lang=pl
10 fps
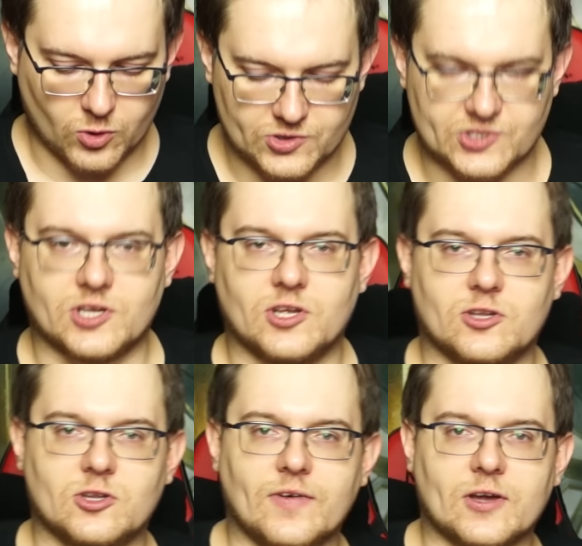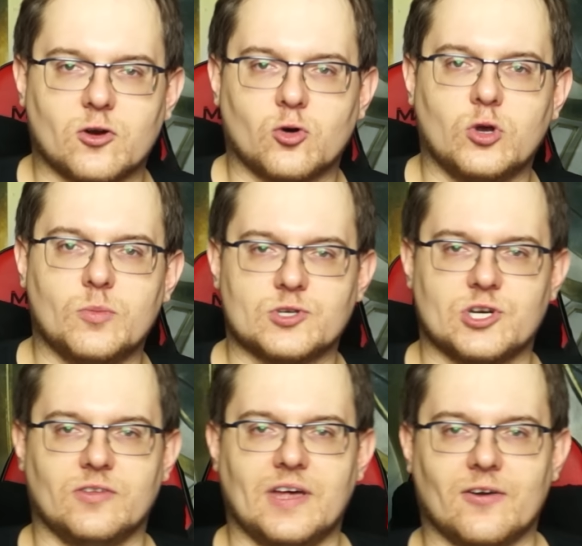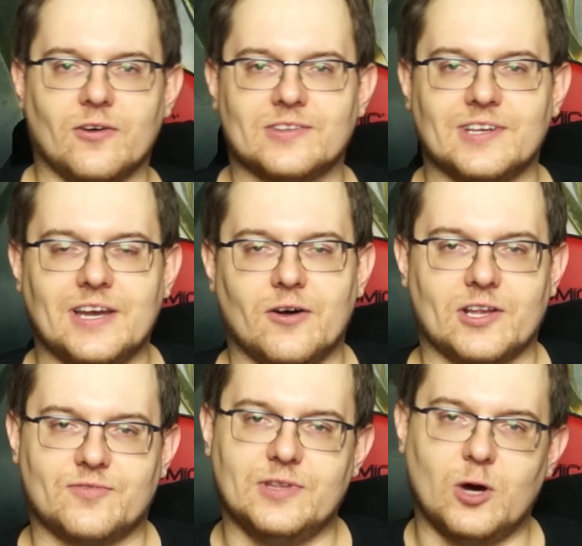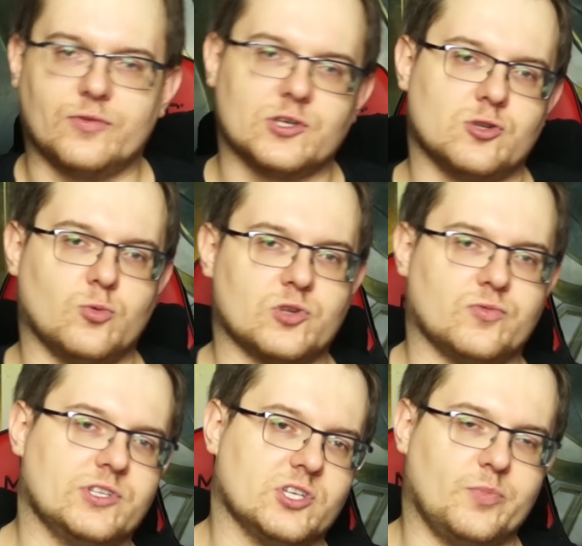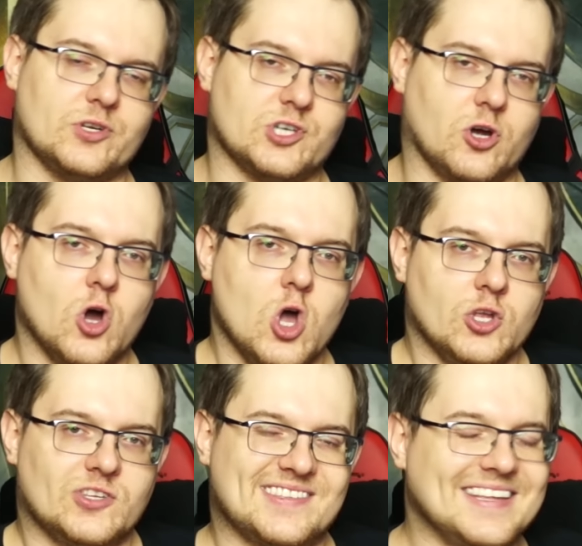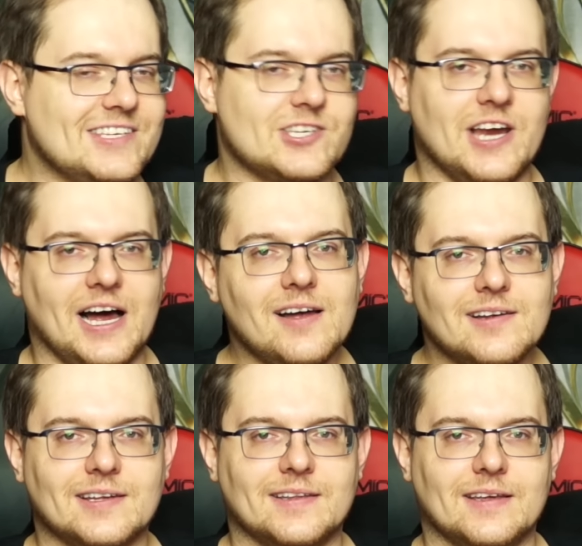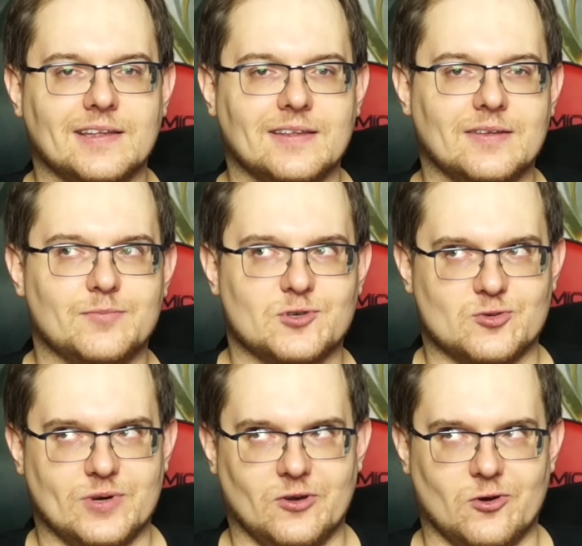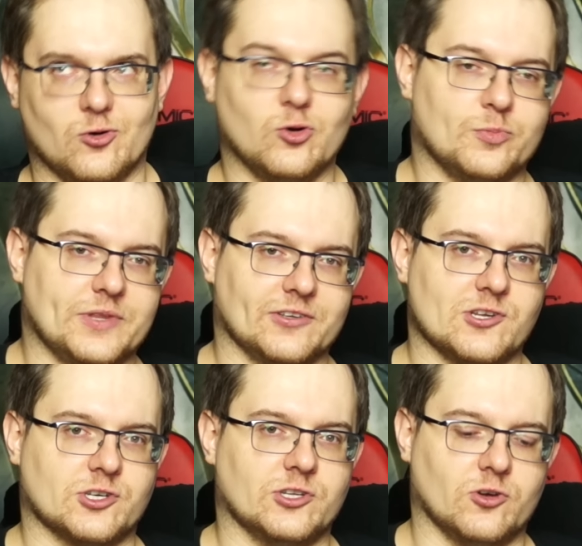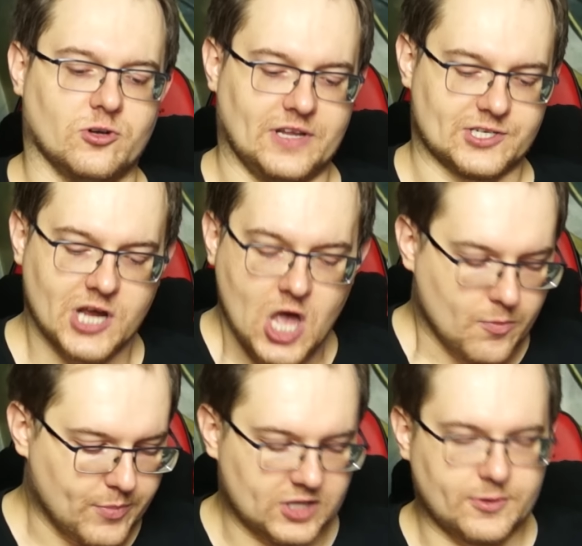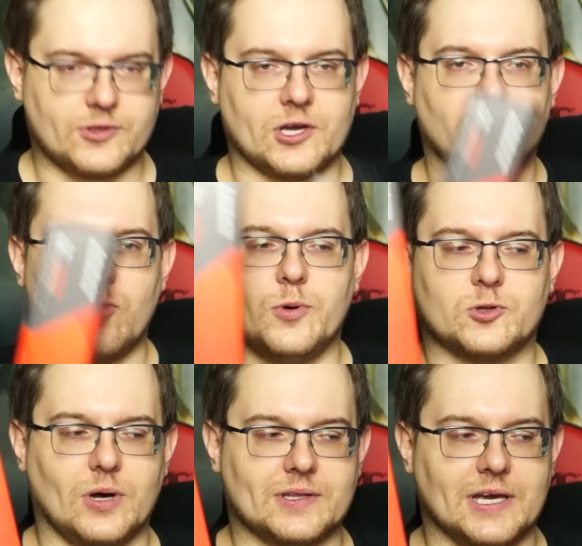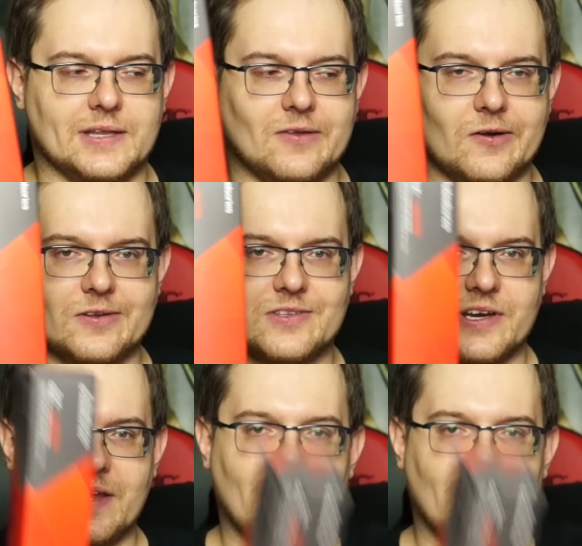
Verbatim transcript: Wars e, nowego roku i Bożego Narodzenia oraz finałów Nation Wars 21 stycznia przyszłego roku lub też, kiedy to oglądacie, będę miał takową podkładkę do rozdania.